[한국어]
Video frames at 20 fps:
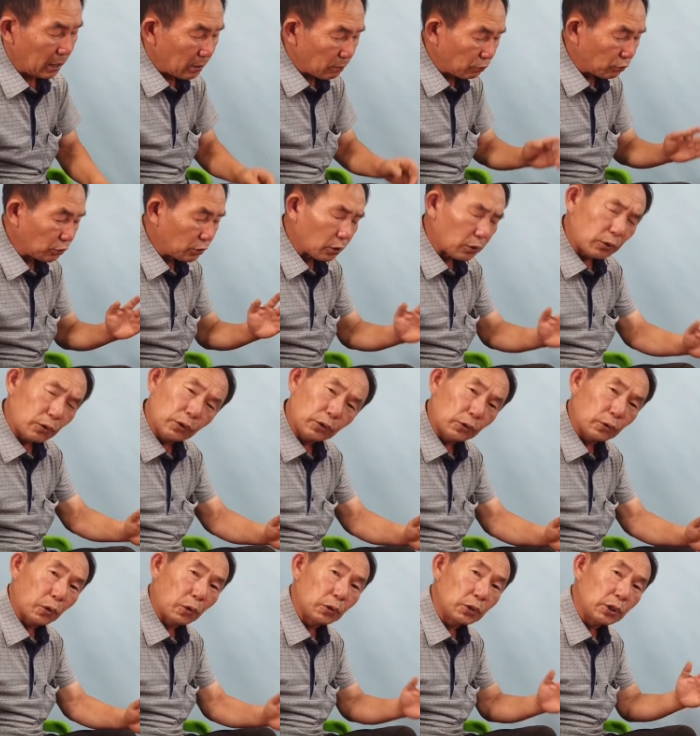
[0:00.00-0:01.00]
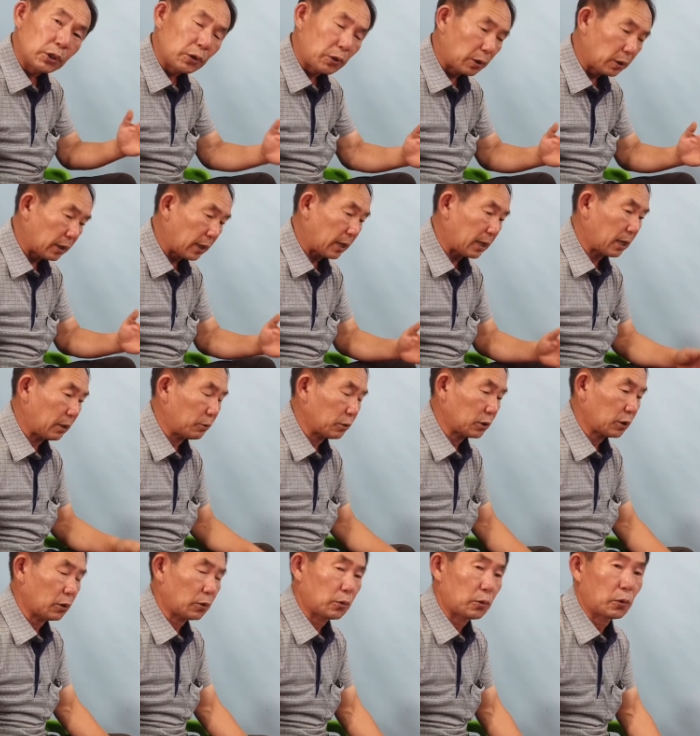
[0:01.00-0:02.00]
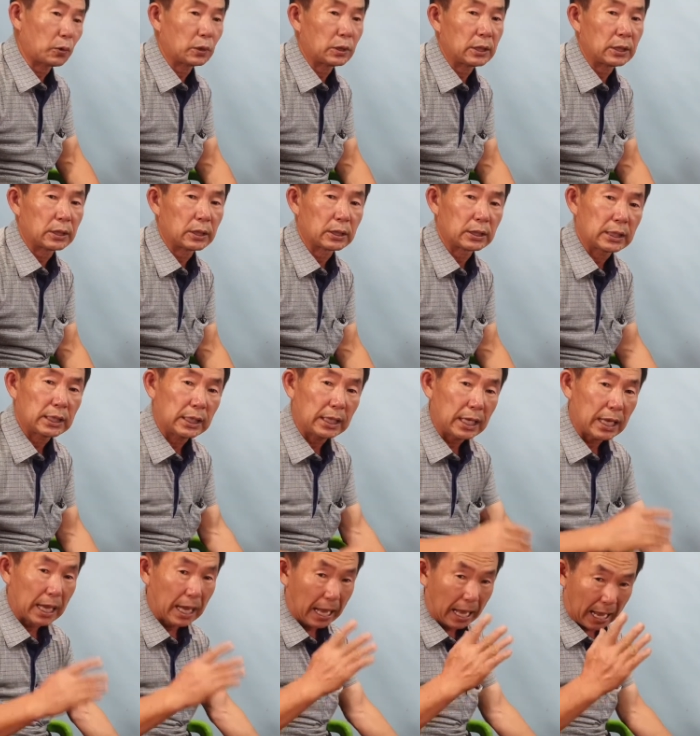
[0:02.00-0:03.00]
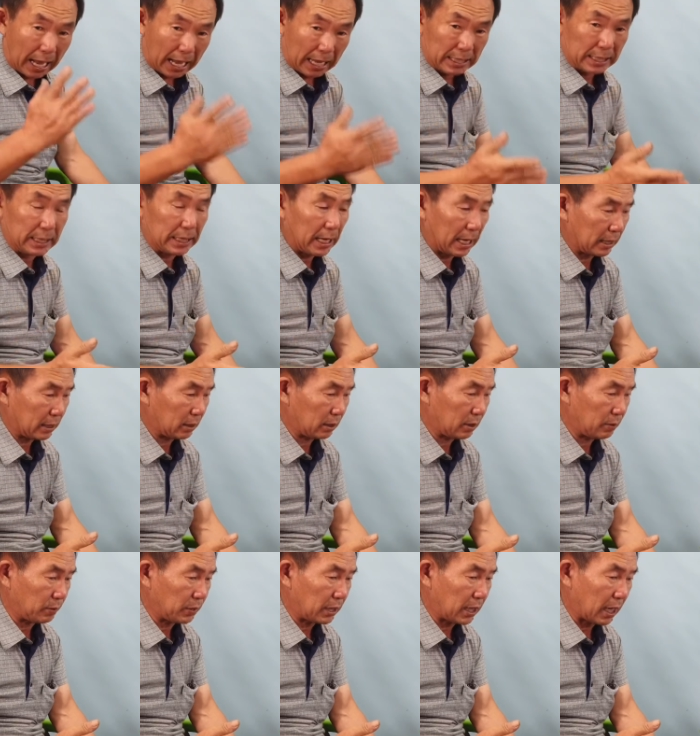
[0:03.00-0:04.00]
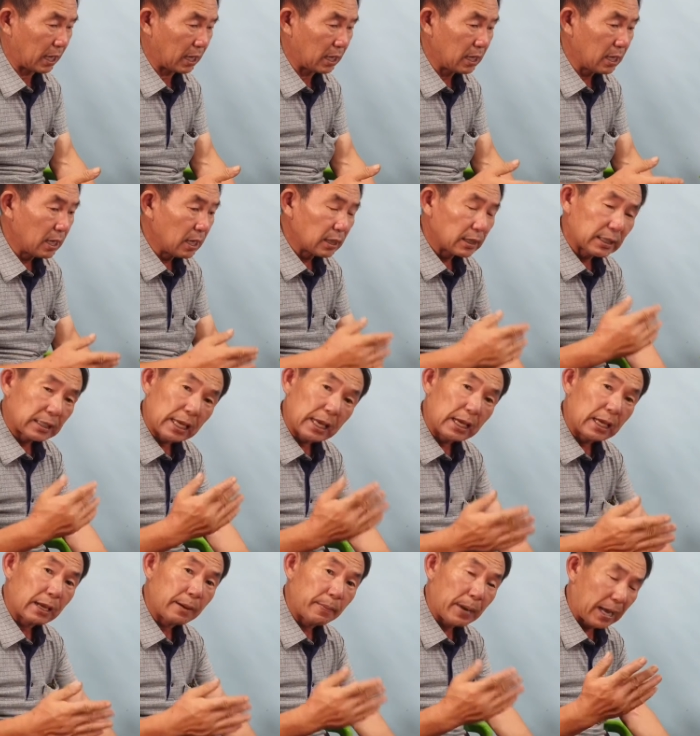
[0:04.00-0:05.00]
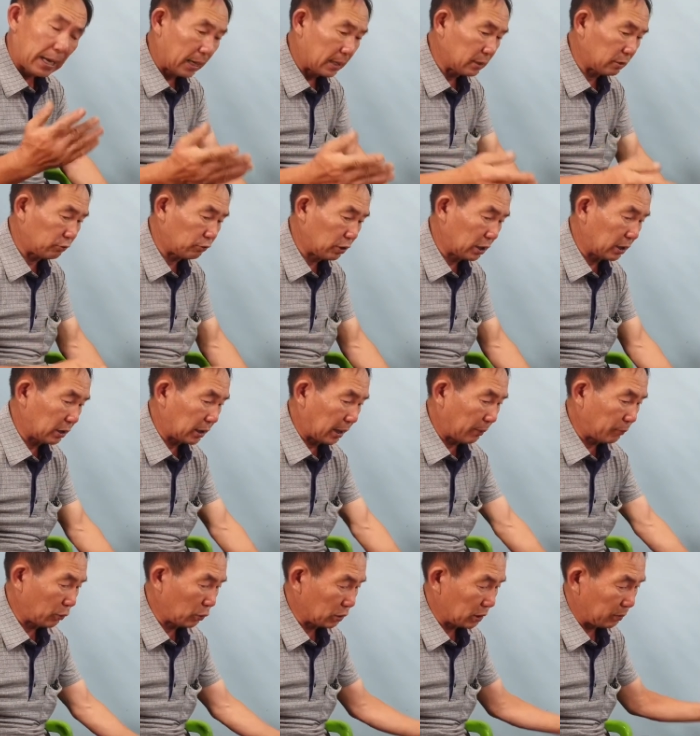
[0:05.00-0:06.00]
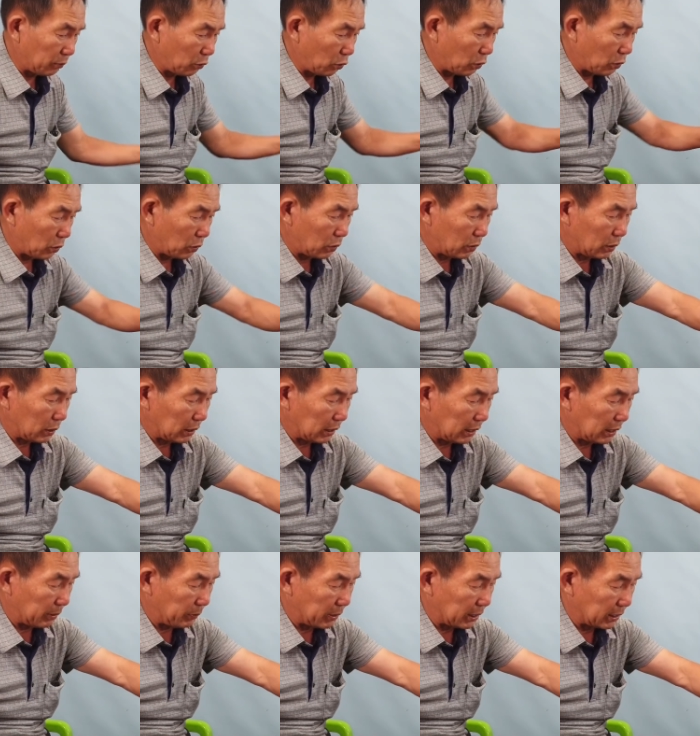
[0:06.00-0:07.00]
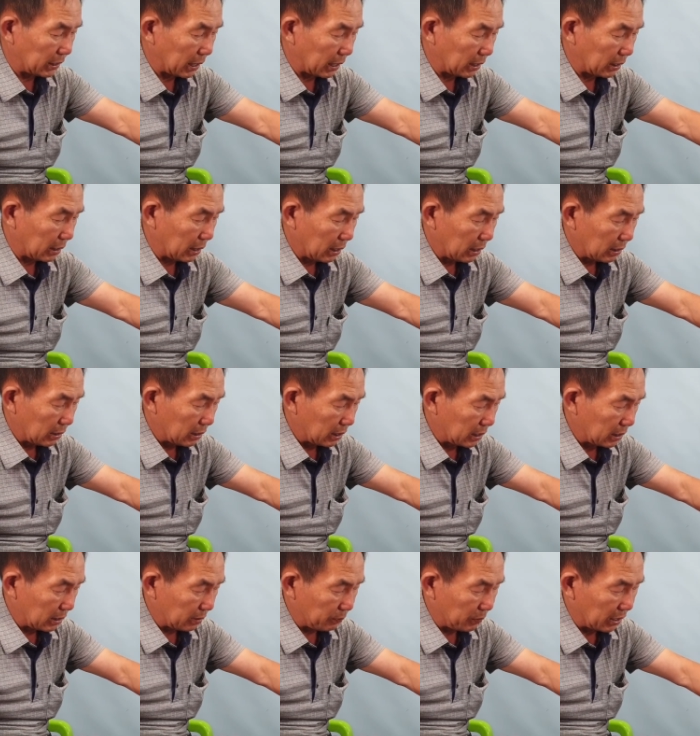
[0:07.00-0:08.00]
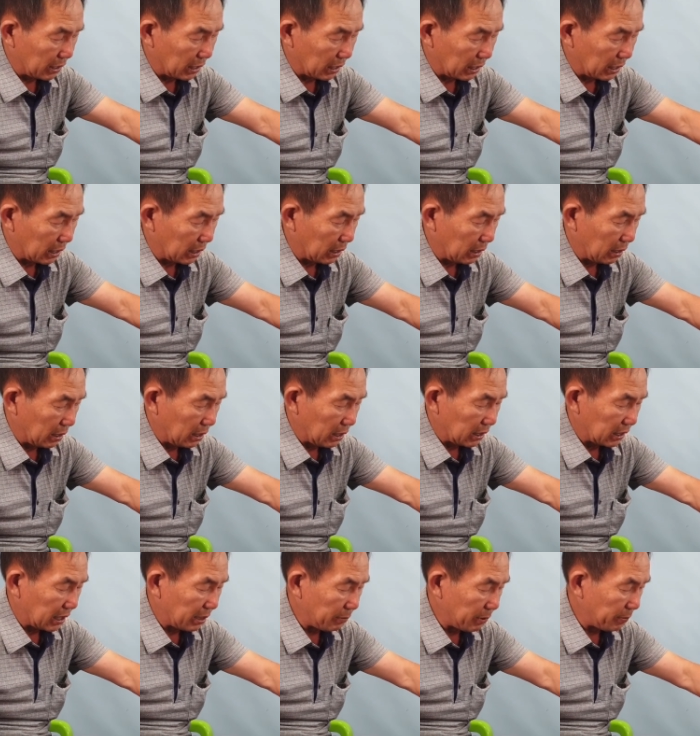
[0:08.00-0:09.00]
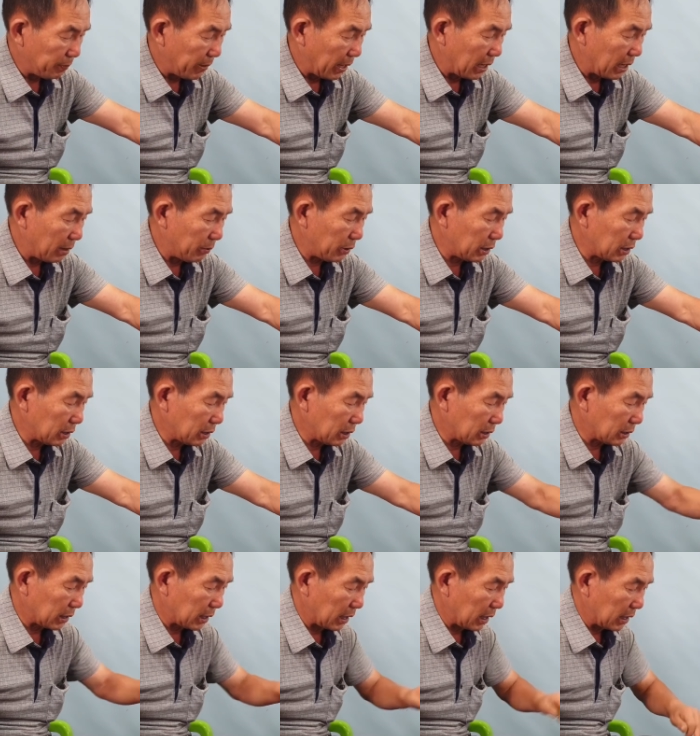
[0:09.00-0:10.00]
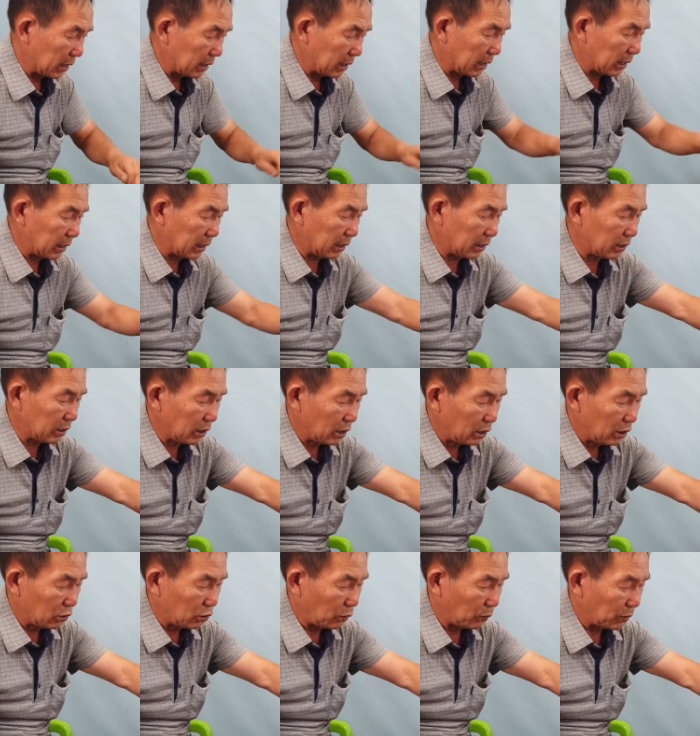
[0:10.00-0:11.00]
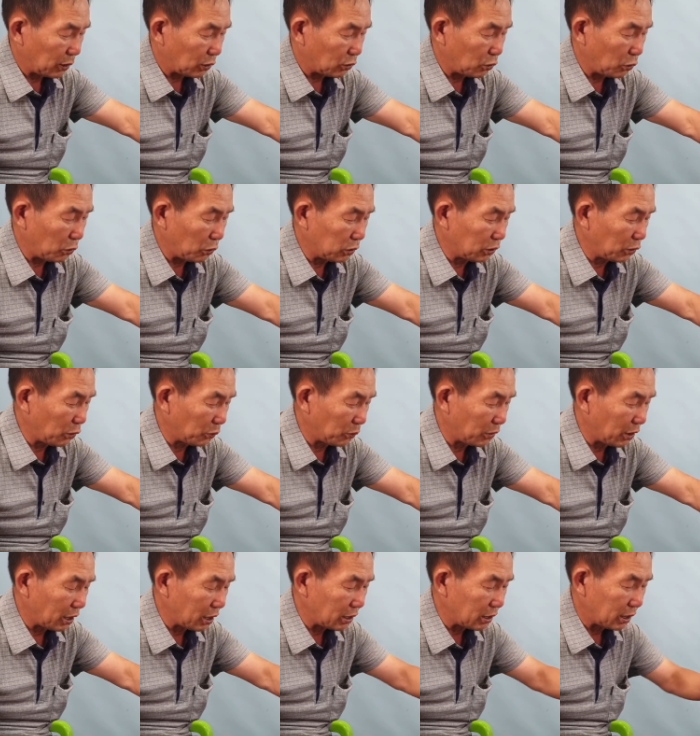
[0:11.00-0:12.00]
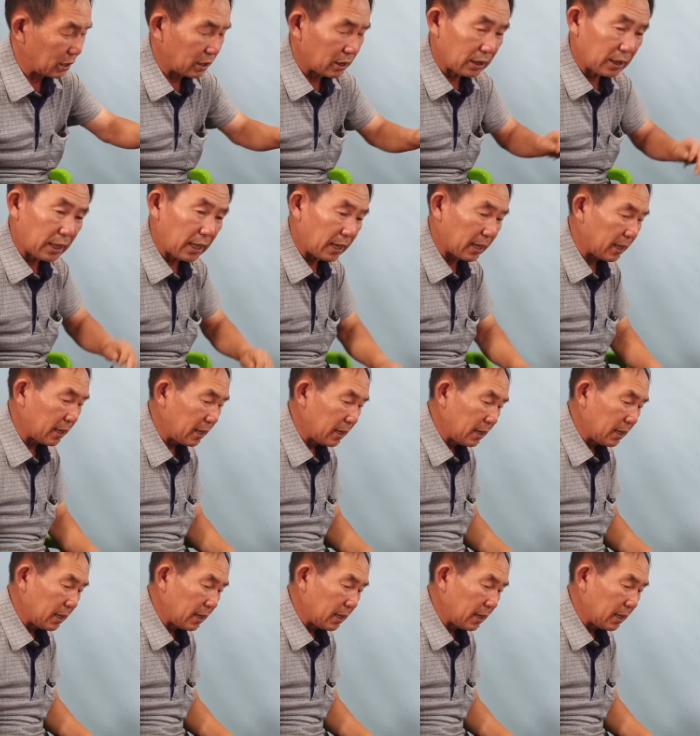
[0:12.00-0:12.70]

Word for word: 무조건 돈이 된다라고 해서 꽂는 것이 아니라는 겁니다. 제가 말하는 우리 감독님도 이미 이제 그 미리 김을 빼놔버려서 제가 이렇게 이렇게 좀 이렇게 촉은 좀 떨어졌는데